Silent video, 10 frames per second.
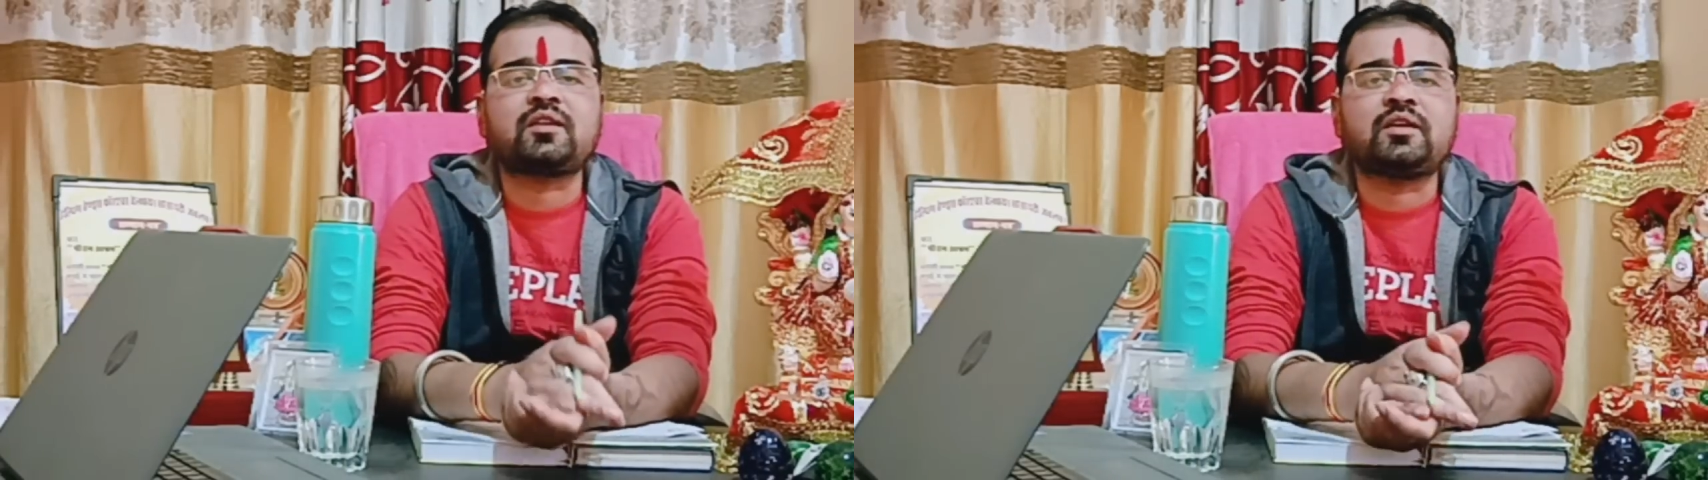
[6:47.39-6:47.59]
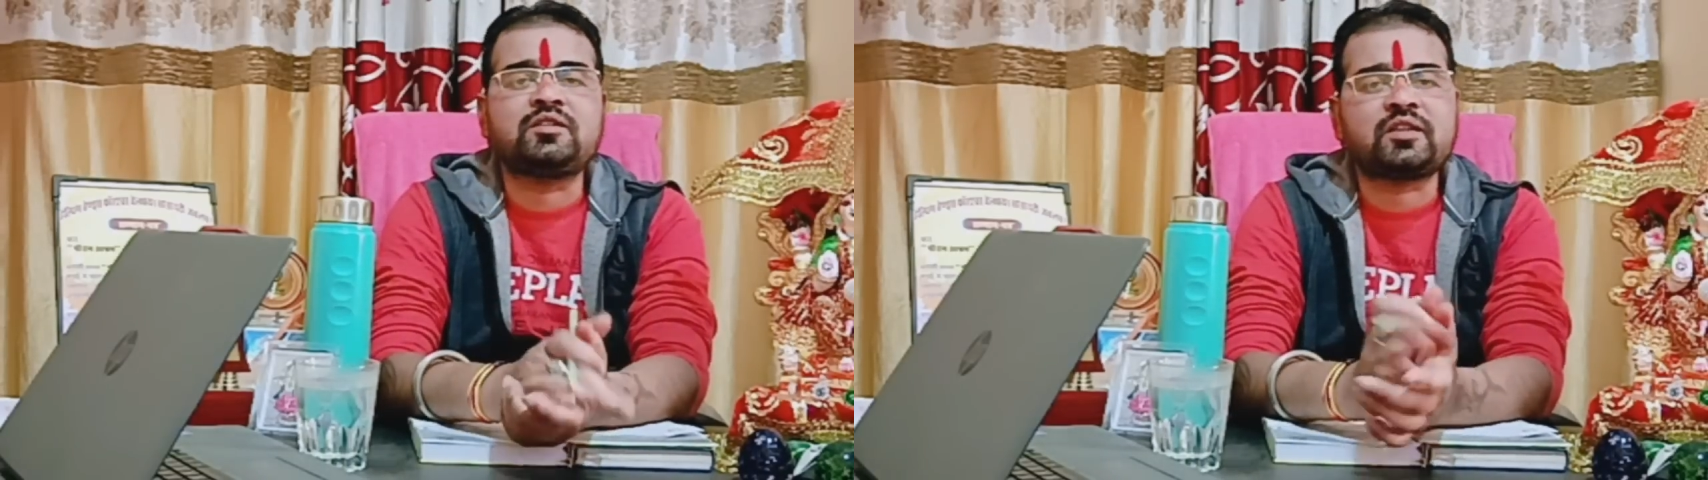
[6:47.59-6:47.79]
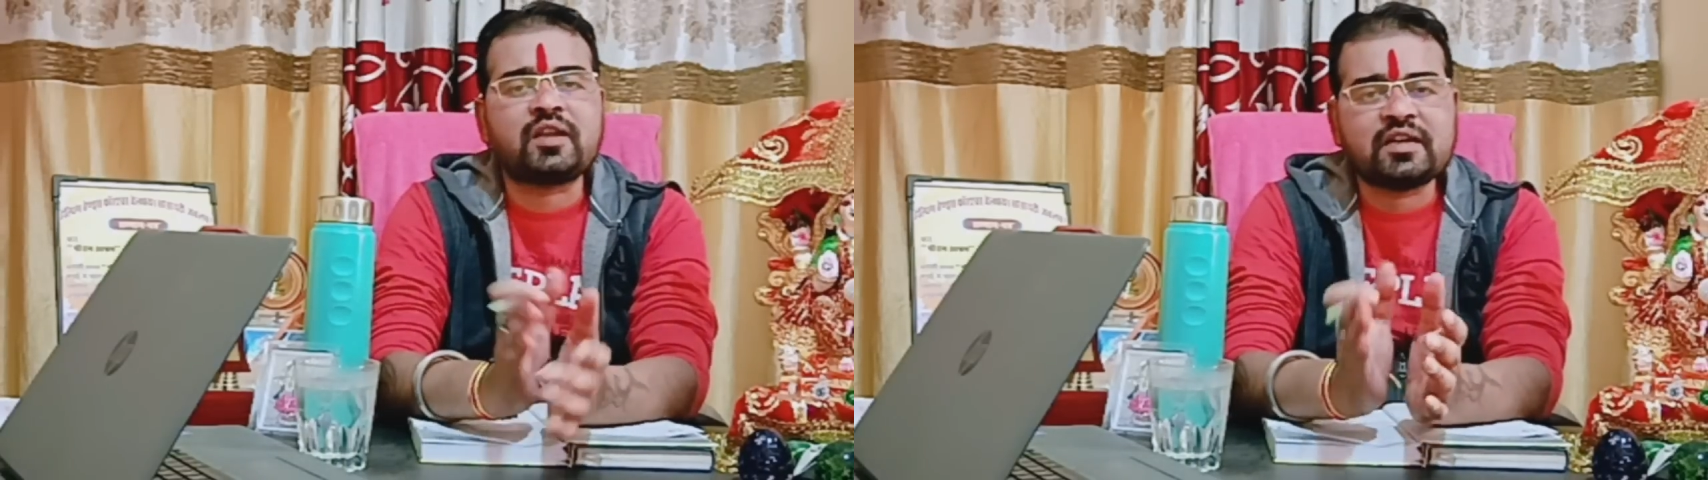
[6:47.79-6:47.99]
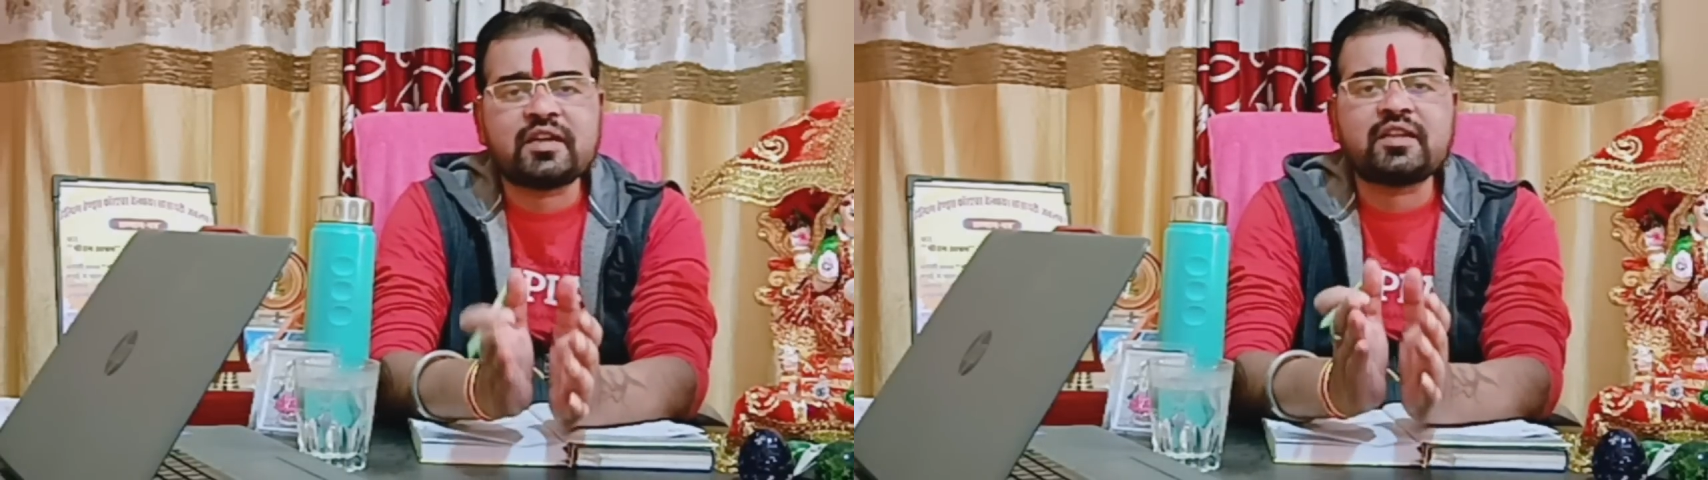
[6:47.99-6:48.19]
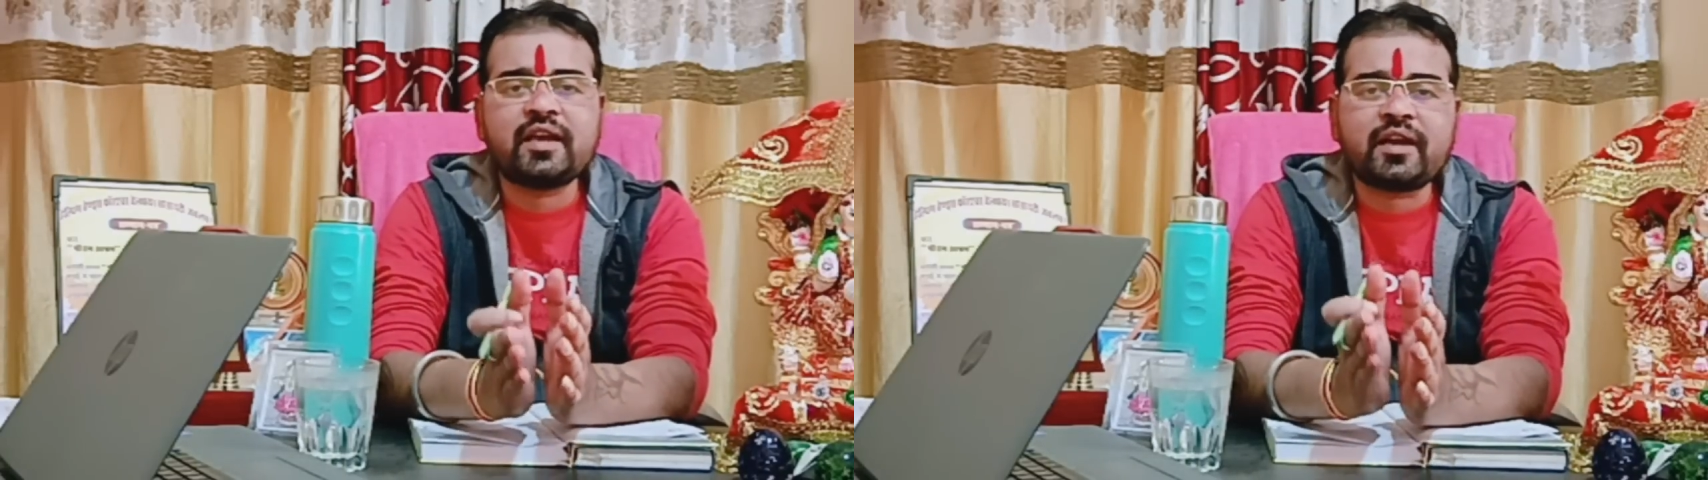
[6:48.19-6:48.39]
हैं जितना
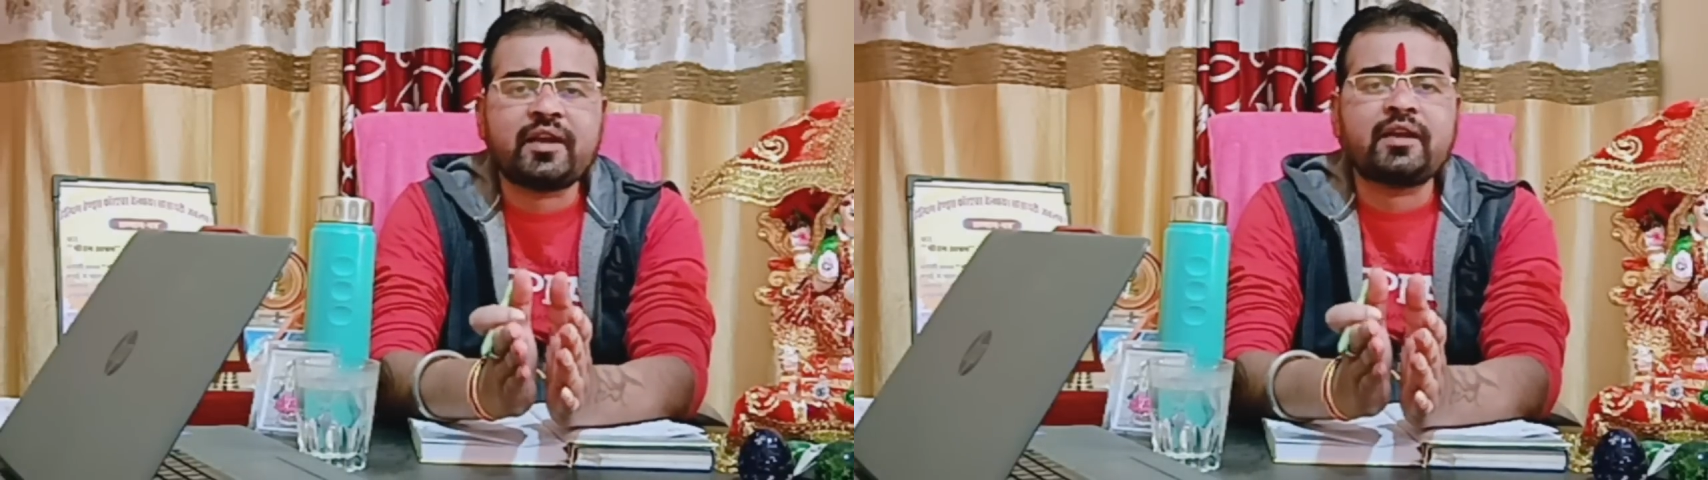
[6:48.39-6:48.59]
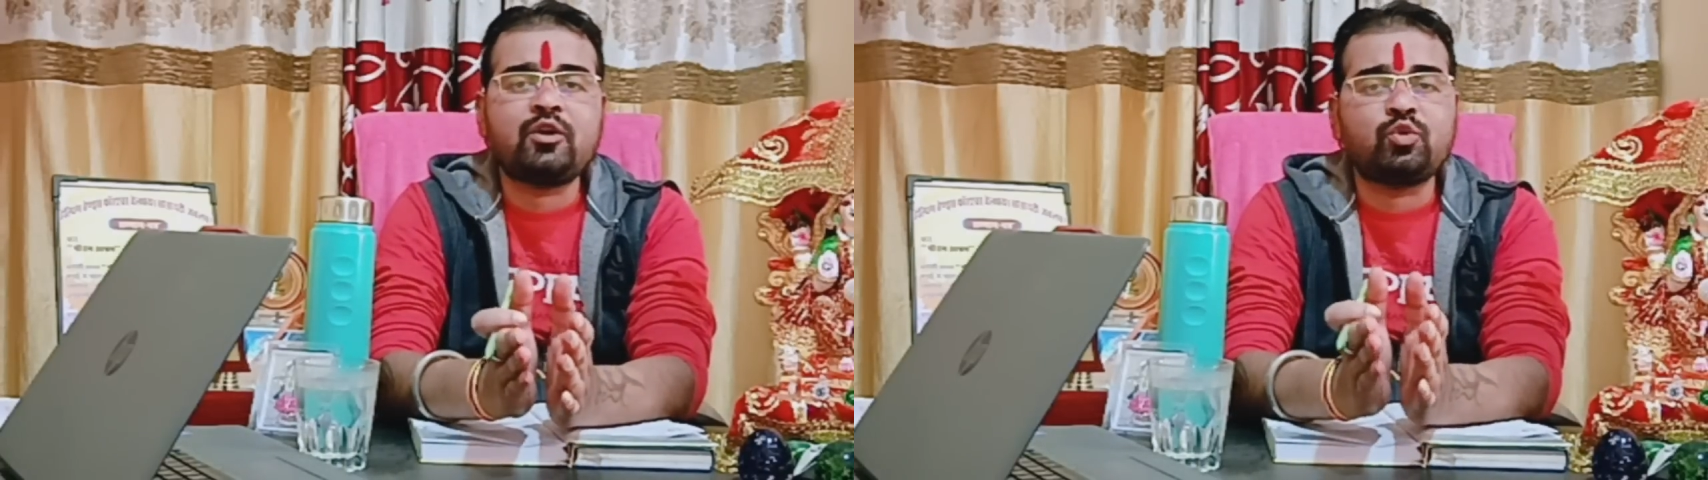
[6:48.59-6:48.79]
ज्यादा ये करेंगे